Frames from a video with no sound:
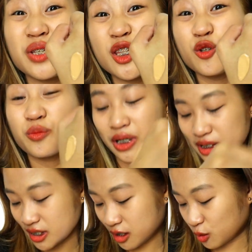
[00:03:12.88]
medium
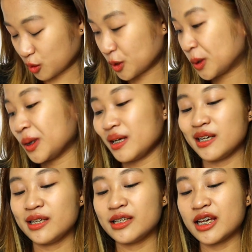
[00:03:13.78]
kasi ako.
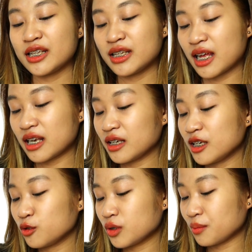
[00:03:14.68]
Then,
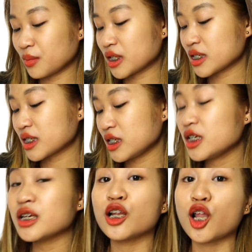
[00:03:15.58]
ilalagay ko naman
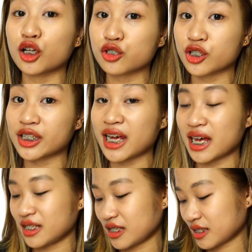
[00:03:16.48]
si Lux
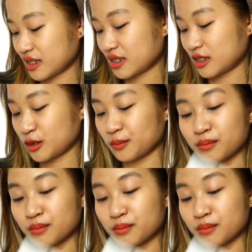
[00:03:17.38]
Organics.